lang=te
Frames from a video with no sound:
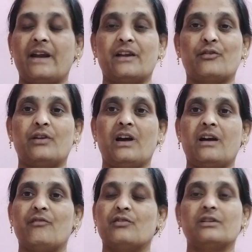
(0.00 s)
ఆయన కూడా
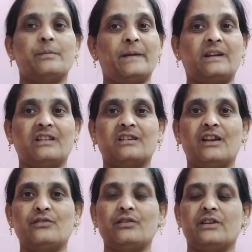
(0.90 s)
వదిలిపెట్టేది
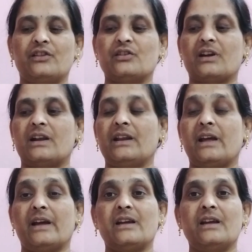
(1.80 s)
లేదు ఎందుకంటే